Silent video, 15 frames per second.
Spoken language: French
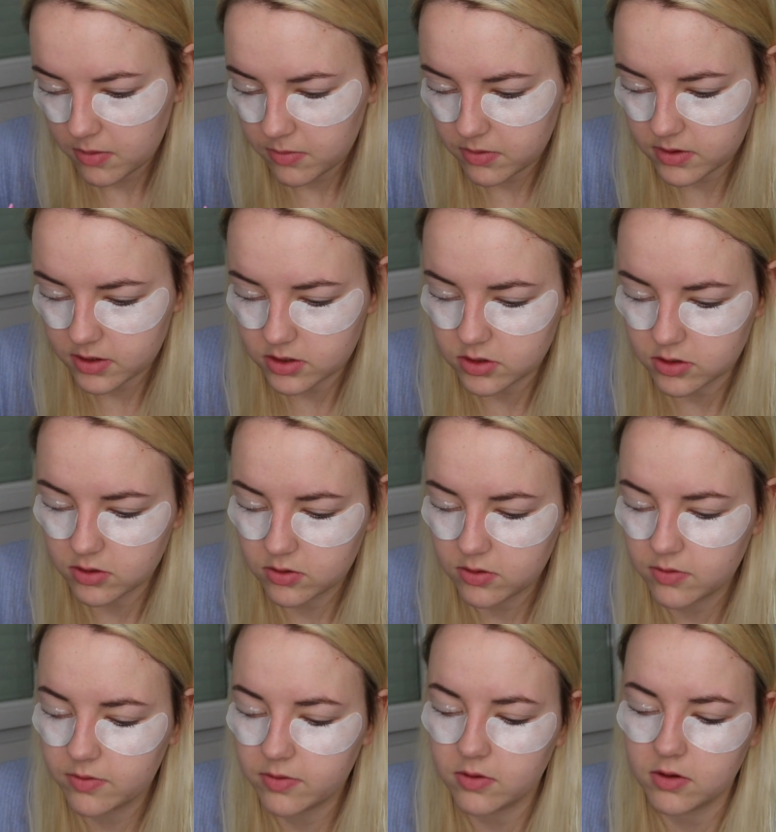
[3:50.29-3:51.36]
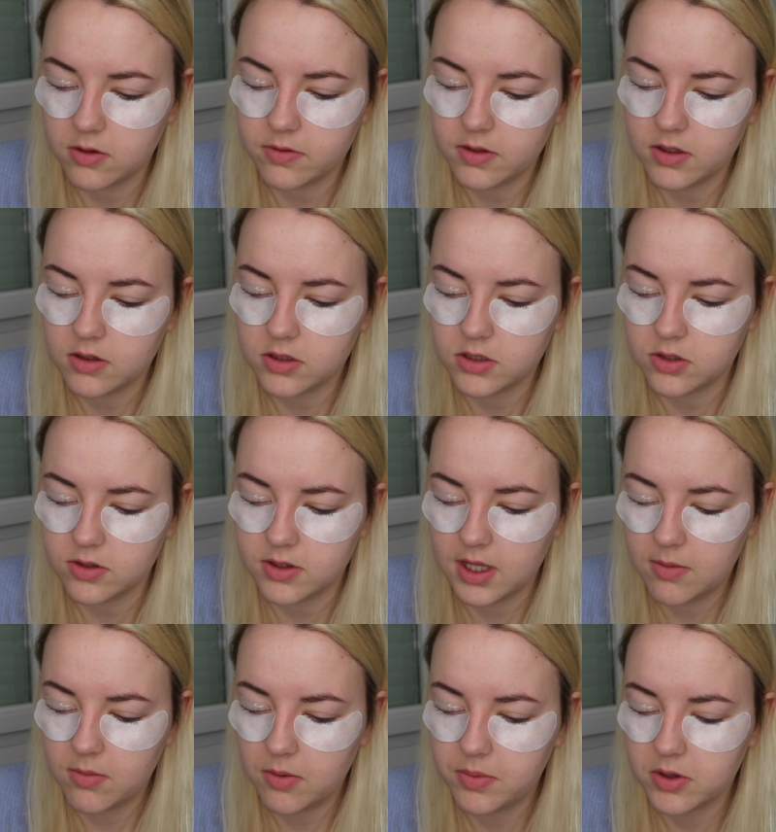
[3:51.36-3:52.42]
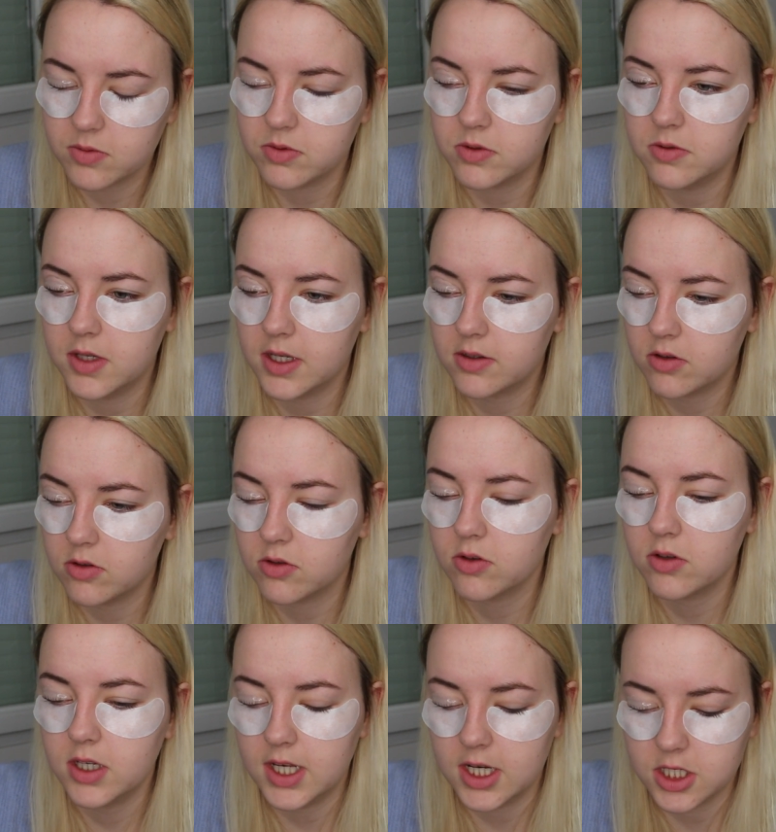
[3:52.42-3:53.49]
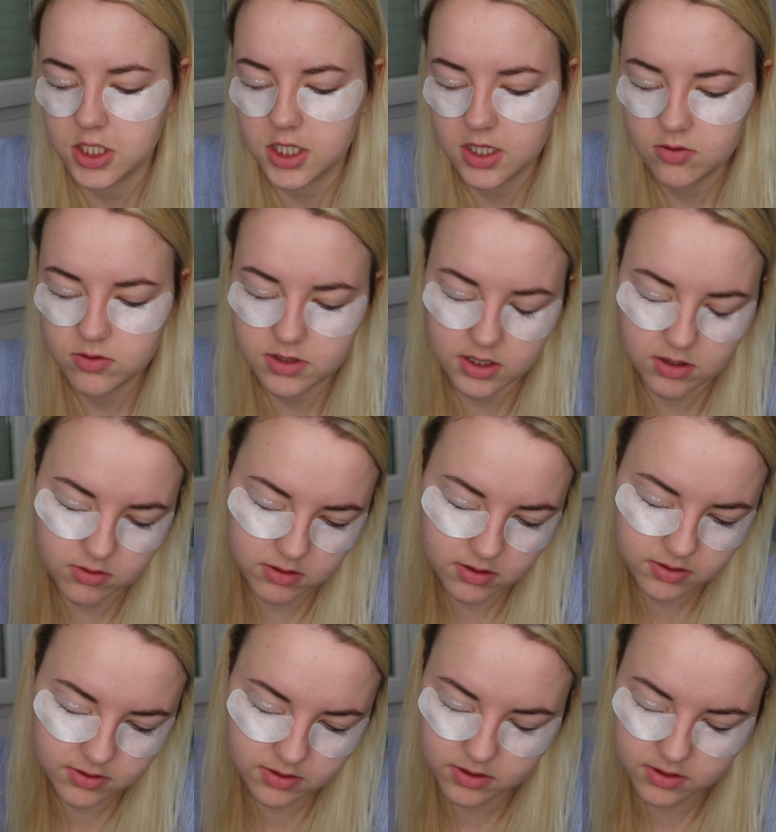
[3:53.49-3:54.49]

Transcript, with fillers: Putain, je suis con, faut enlever. Oh, j'ai eu tellement peur. Je me suis dit, attends, le truc, il a gelé ou c'est quoi